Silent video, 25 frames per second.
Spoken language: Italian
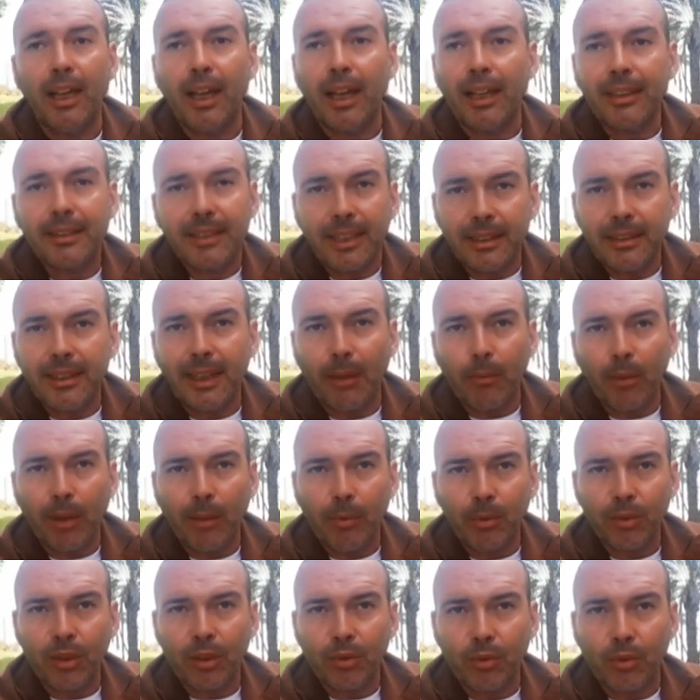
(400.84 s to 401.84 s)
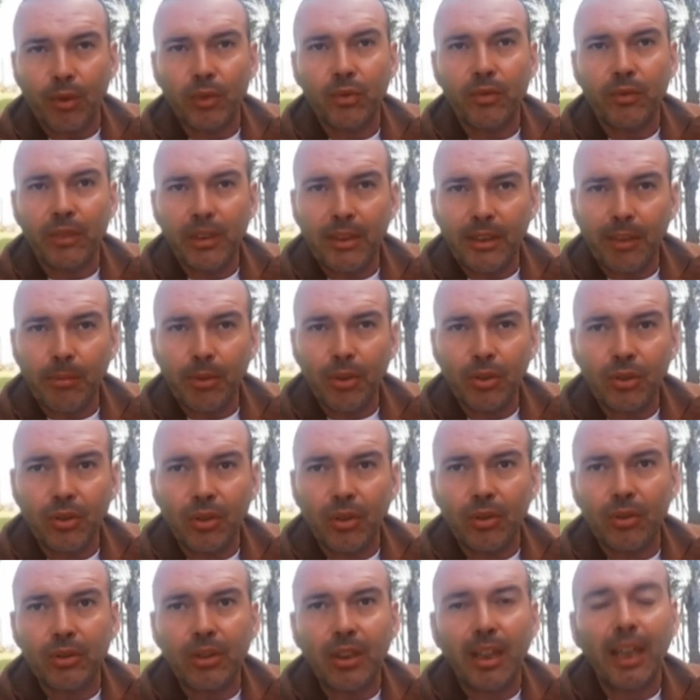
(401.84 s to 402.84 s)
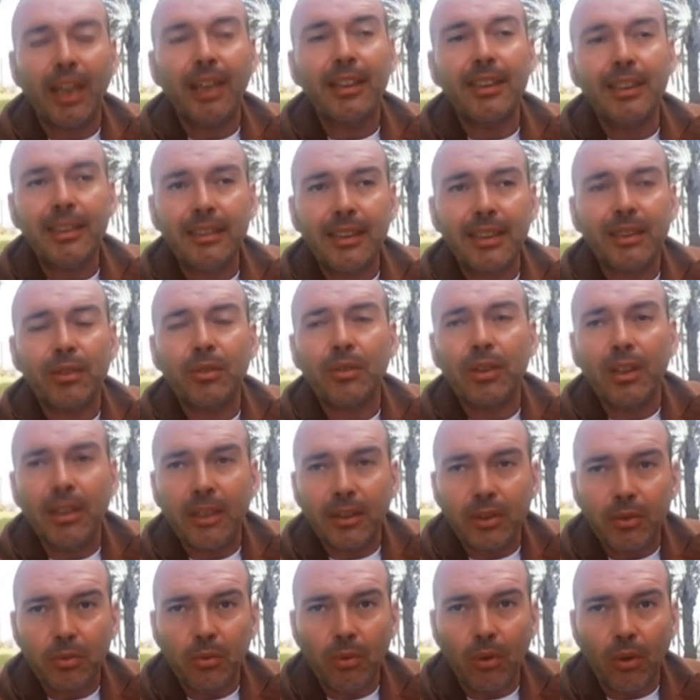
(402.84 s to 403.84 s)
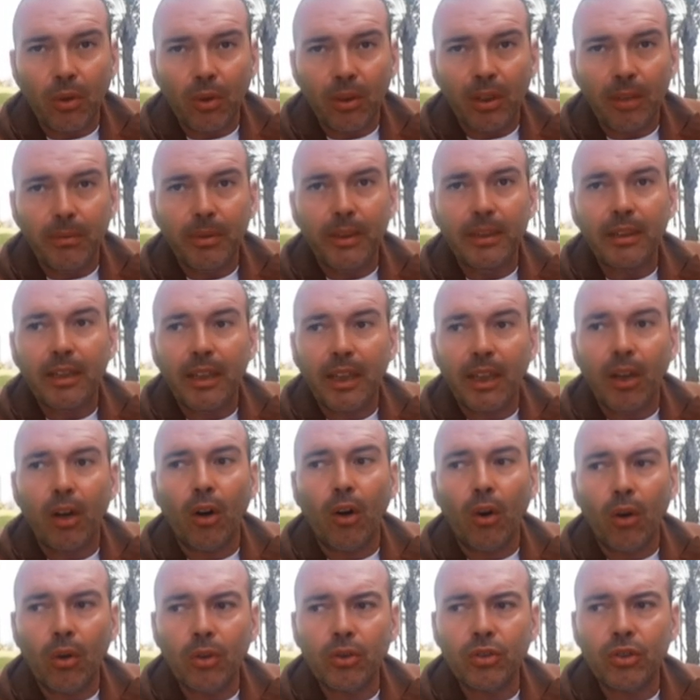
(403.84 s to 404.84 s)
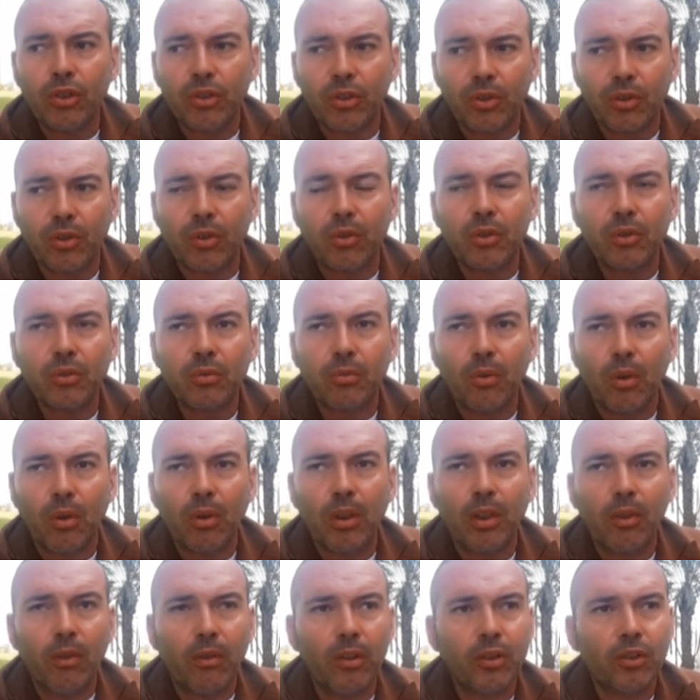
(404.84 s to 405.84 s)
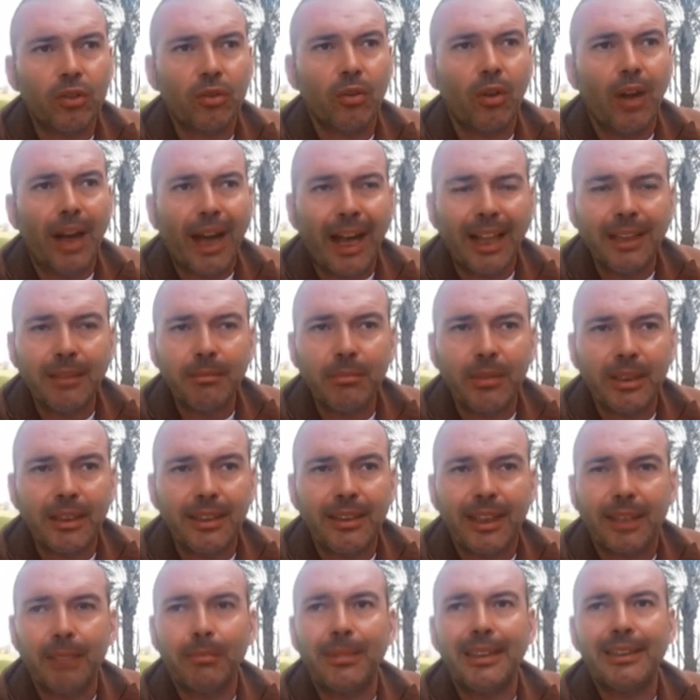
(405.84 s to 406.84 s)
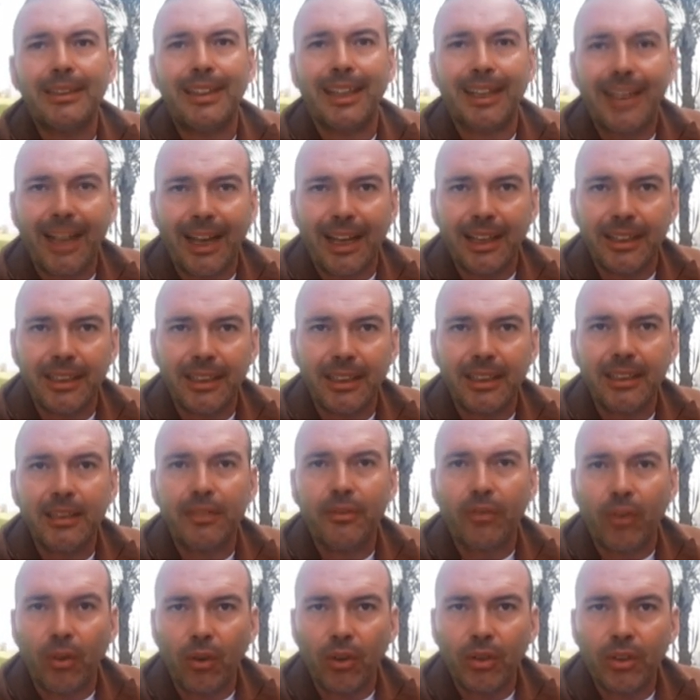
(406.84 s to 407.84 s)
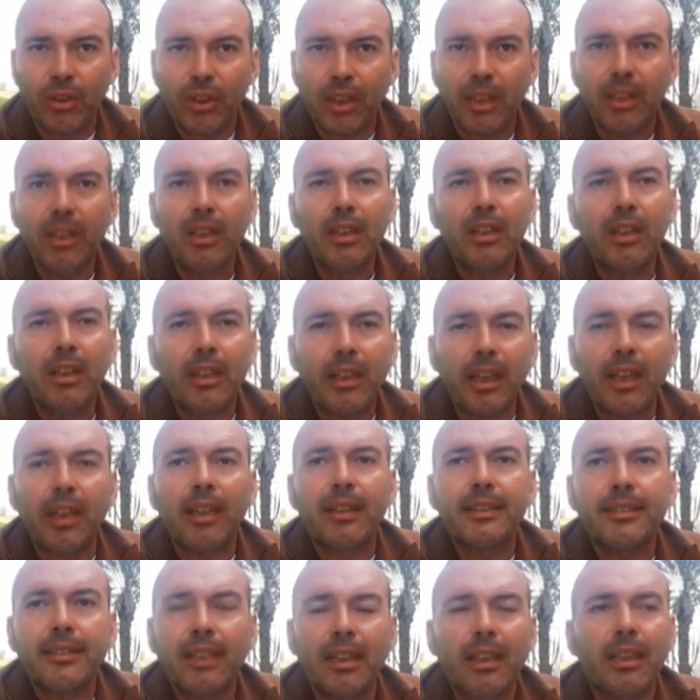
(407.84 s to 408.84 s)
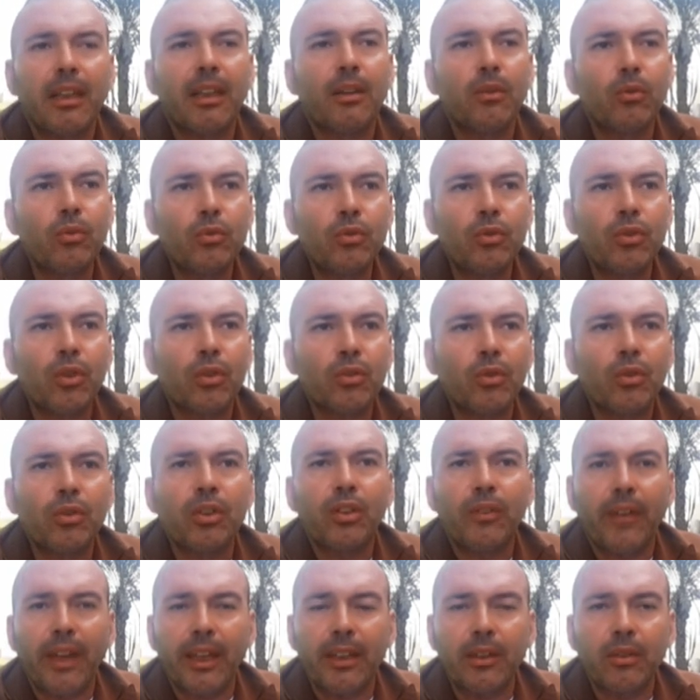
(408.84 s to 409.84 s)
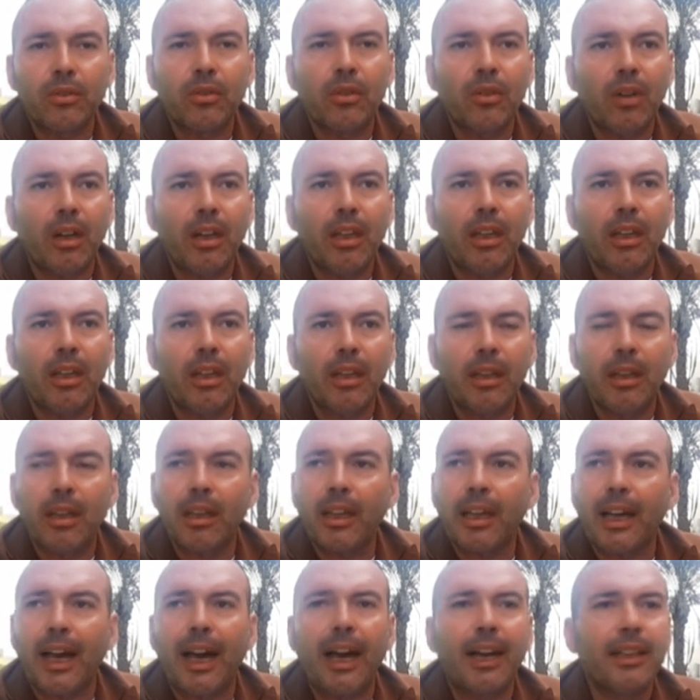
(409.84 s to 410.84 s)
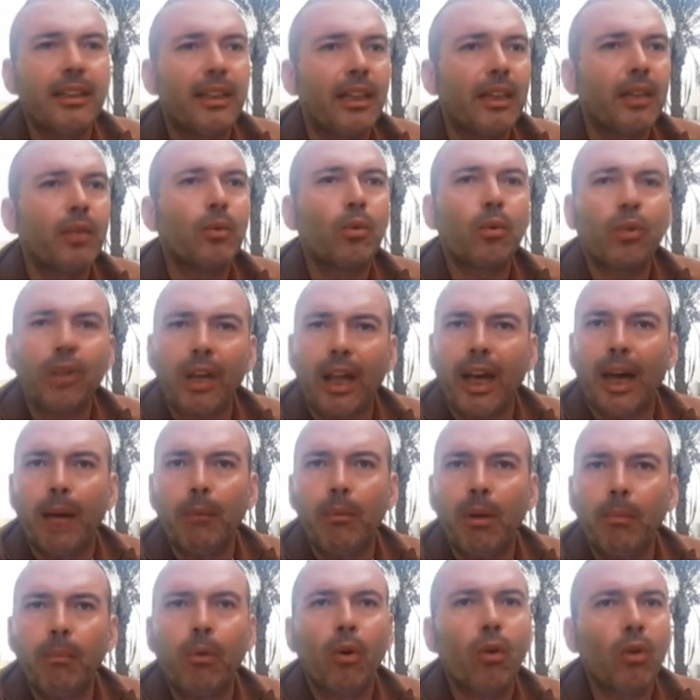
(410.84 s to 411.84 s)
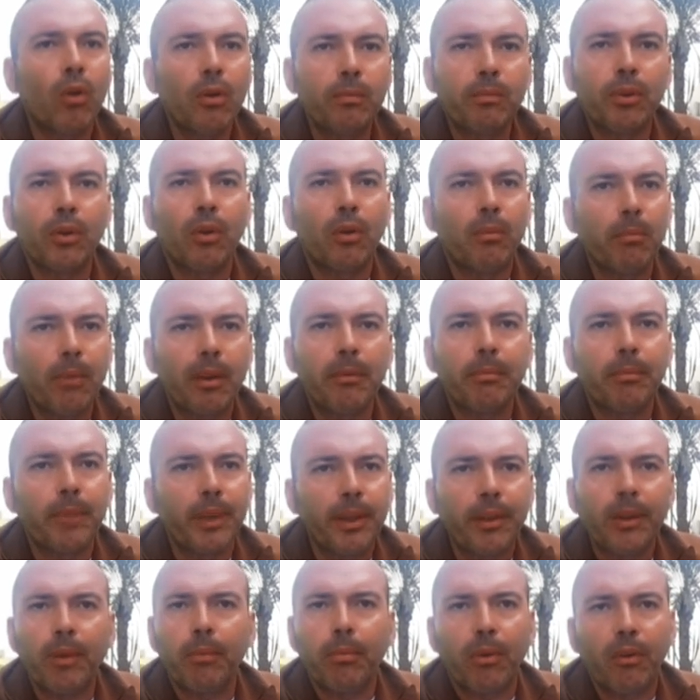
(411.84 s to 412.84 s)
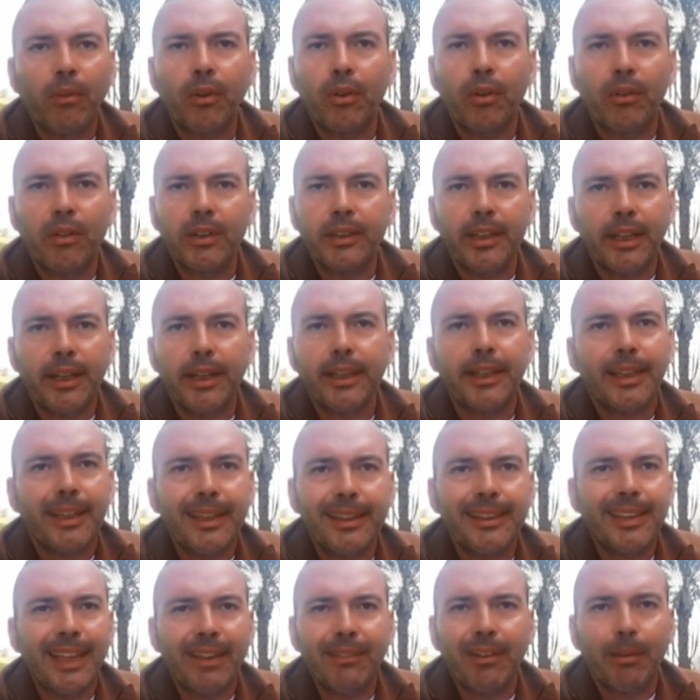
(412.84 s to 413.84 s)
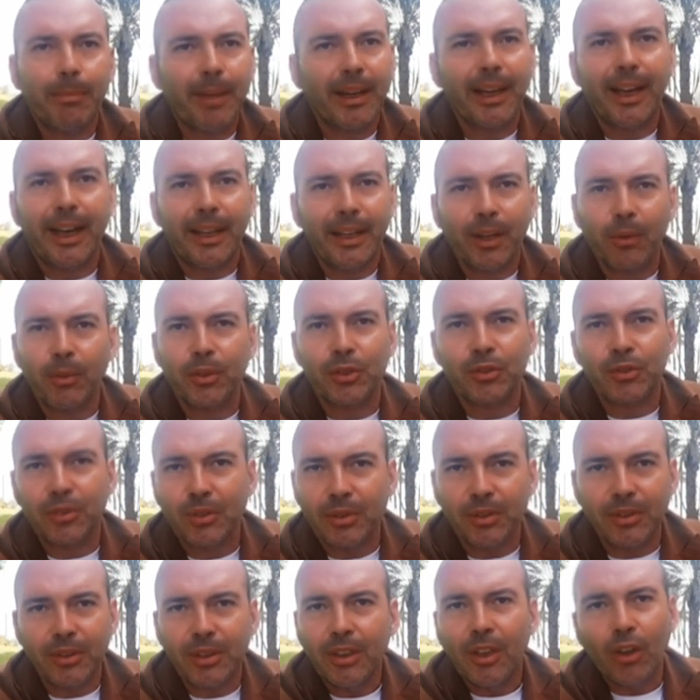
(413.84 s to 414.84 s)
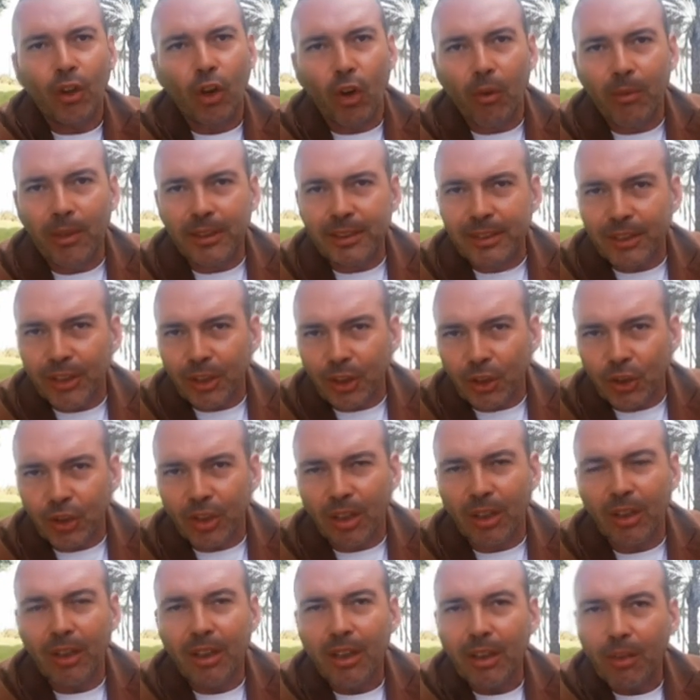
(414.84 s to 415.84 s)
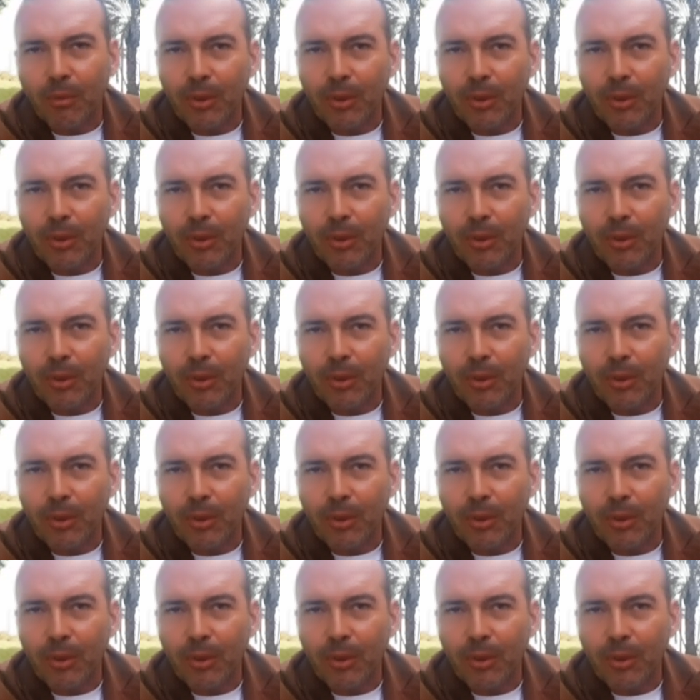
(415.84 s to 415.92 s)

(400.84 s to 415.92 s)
eh, attendiamo la potatura superiore dei picciotti e all'interno delle scuole, perché oggi ci sono scuole dove ci sono alberi talmente carichi di foglie che se eh, un giorno di vento eh, cade un ramo e può colpire un bambino, poi voglio vedere chi deve pagare questo, come si dice,